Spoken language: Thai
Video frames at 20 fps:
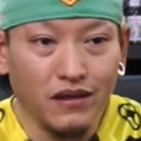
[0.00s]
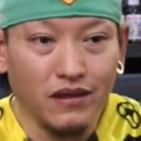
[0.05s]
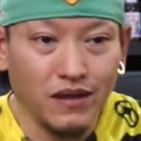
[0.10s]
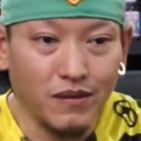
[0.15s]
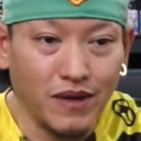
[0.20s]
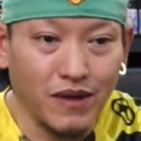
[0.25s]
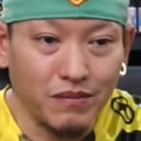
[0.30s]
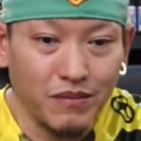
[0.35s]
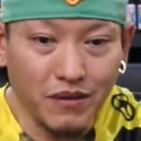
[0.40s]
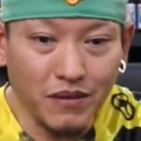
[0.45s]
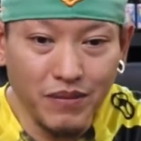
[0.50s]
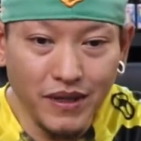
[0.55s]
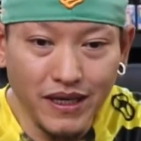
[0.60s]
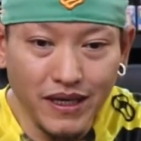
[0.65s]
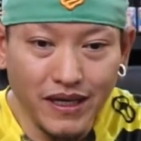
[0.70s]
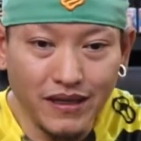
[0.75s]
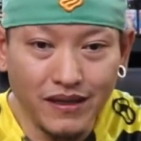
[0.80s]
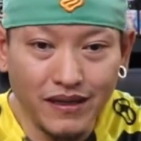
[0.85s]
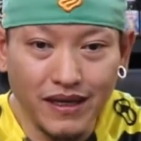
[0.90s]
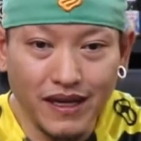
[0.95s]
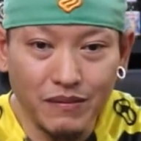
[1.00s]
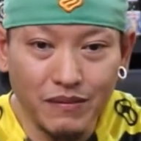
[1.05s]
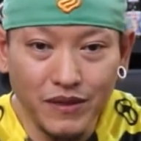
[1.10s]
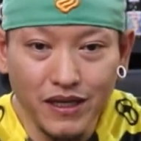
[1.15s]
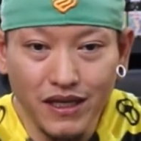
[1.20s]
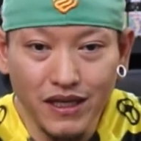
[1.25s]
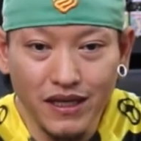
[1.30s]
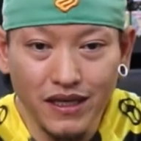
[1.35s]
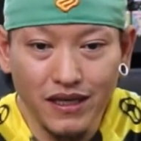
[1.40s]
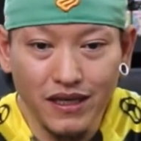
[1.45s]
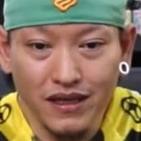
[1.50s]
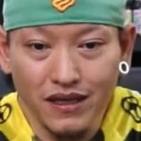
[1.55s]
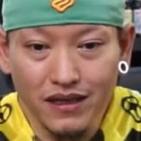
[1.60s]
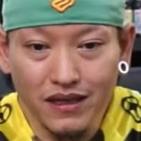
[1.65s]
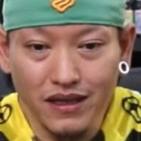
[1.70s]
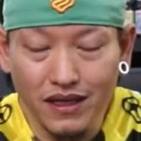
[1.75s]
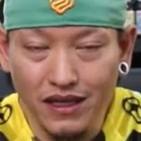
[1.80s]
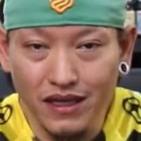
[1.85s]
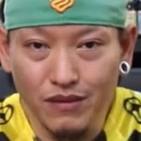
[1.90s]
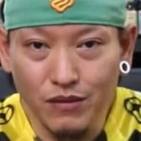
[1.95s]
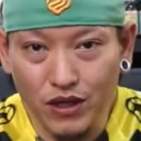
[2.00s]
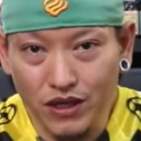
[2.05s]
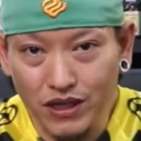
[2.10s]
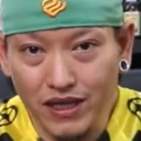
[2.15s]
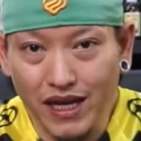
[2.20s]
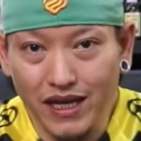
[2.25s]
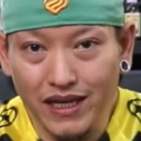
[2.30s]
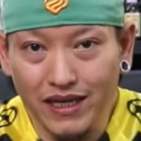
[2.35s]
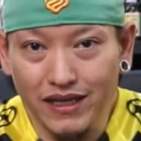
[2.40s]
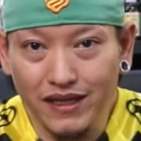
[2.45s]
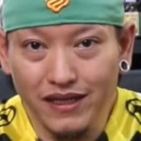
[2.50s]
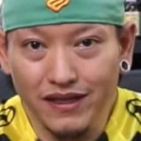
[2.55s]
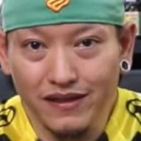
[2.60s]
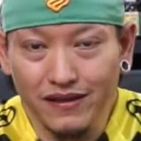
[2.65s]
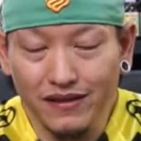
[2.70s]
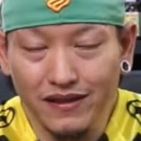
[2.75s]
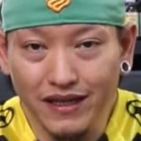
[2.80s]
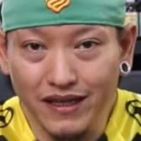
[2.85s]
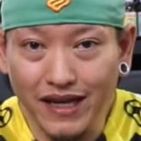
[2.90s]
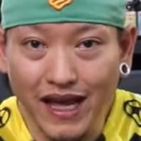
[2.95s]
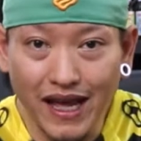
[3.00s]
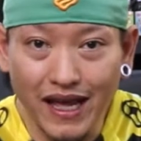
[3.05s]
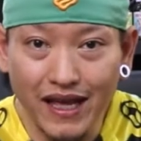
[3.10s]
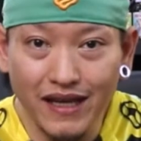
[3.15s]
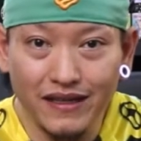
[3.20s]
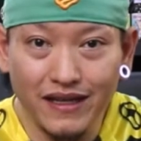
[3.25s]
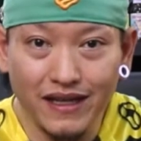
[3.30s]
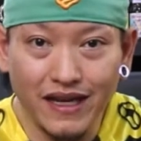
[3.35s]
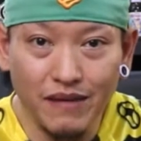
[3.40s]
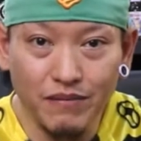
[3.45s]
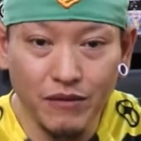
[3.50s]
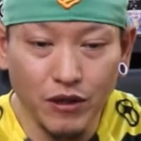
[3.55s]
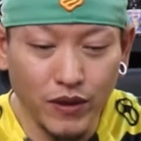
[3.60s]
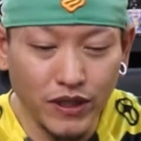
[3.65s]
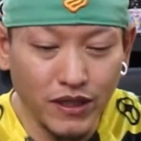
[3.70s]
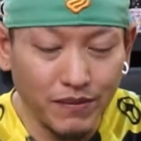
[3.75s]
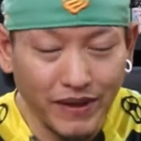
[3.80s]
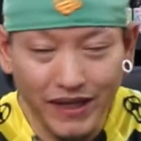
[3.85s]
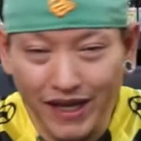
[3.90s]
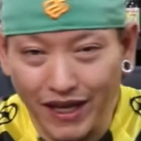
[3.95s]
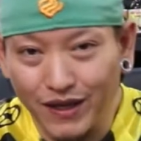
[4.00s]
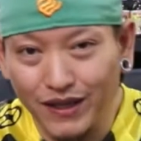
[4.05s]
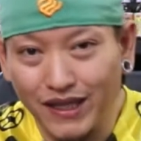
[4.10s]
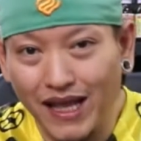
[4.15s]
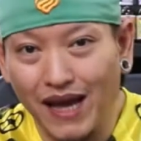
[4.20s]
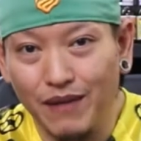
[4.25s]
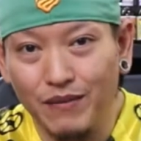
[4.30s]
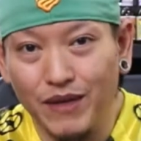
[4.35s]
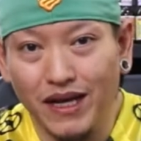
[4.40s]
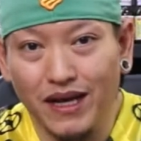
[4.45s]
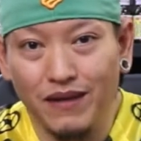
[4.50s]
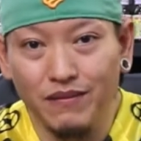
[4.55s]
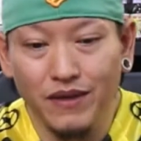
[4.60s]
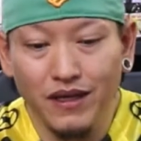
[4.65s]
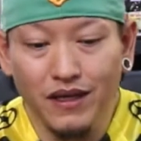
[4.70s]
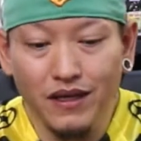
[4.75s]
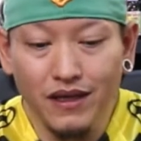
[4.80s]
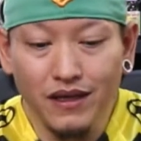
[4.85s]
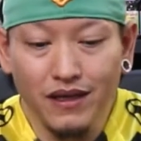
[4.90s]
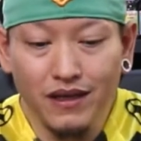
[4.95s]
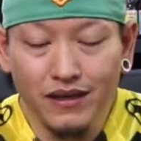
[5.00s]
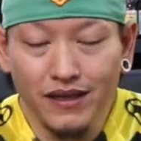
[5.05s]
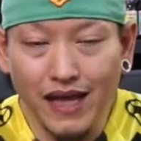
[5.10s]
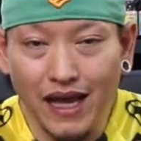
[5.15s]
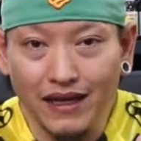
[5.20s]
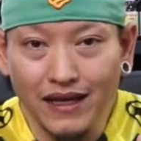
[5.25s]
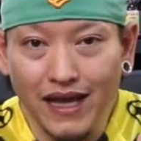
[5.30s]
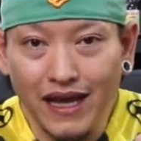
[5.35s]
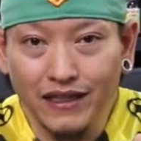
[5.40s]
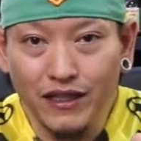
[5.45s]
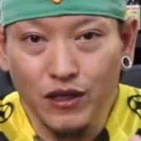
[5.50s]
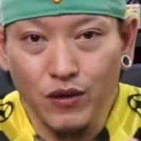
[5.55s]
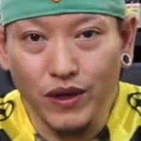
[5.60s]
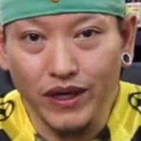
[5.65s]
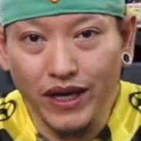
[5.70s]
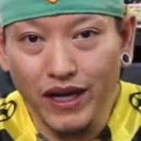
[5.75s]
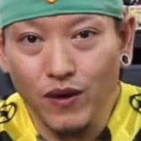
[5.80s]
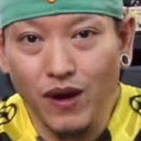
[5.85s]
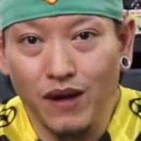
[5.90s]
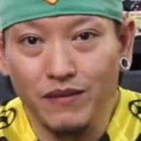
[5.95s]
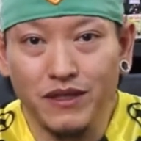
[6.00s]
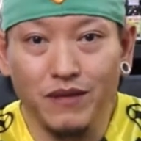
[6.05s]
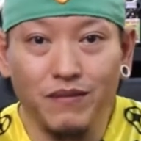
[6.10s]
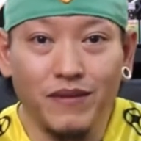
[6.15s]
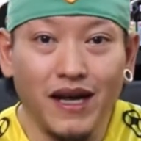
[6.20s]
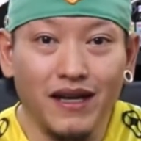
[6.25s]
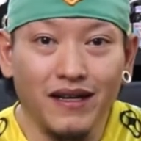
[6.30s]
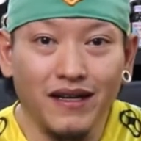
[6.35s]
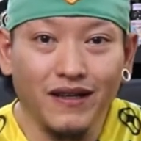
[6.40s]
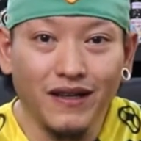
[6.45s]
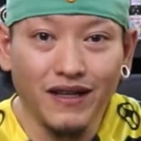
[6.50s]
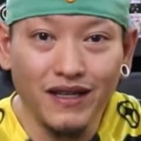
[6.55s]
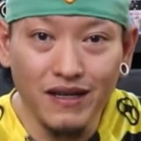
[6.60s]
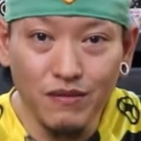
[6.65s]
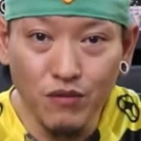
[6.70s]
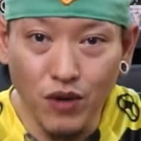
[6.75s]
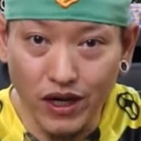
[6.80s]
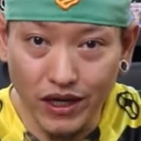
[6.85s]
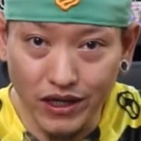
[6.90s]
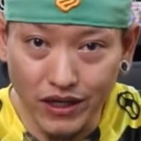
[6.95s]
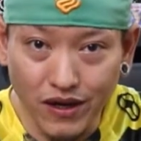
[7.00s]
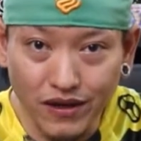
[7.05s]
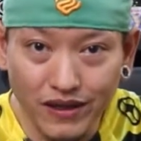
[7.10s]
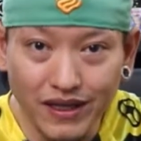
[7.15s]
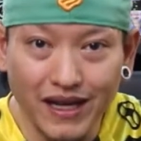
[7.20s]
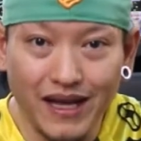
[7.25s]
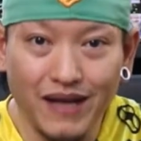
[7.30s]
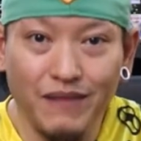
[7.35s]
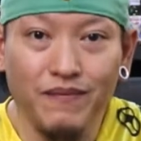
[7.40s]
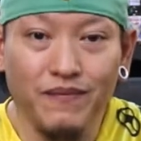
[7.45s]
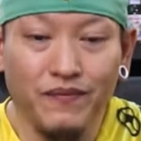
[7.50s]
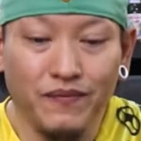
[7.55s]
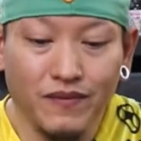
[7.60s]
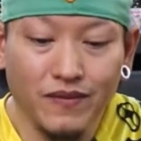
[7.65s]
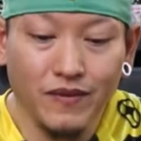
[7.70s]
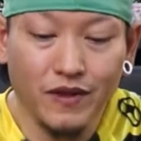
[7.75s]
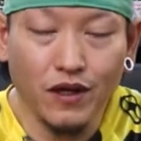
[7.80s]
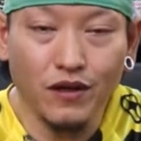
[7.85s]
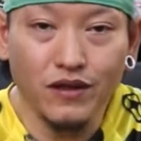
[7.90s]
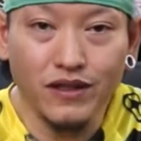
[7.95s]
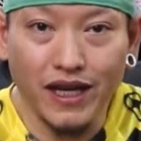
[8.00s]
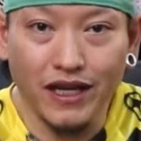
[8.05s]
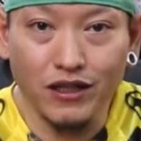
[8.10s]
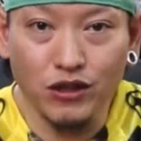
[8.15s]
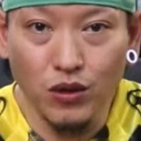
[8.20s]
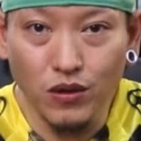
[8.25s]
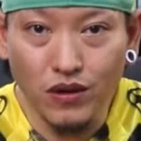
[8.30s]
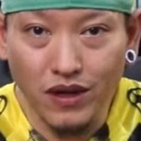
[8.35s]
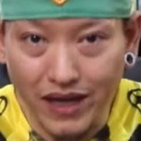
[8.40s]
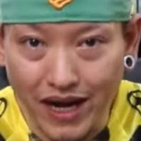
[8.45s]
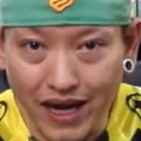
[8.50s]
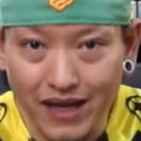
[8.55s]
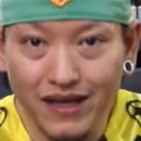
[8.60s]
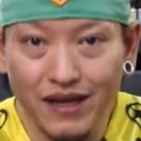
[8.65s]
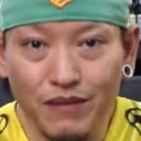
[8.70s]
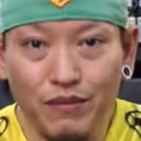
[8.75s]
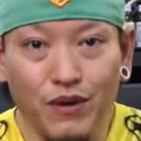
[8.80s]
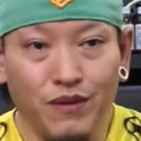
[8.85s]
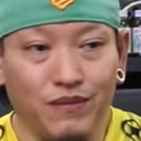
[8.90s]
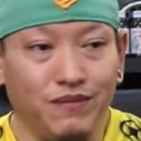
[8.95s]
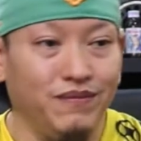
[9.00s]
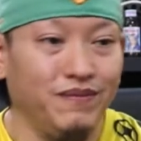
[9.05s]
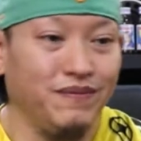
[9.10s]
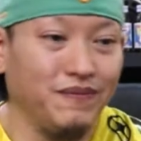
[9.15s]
สำหรับเพื่อนๆนะครับที่ขี่มอเตอร์ไซค์เดินทางนะครับหรือว่าจะไปไหนก็ตามนะครับอย่างแรกที่ควรให้ความสำคัญเลยก็คือหมวกกันน็อกนะครับต้องใส่ทุกครั้งครับผม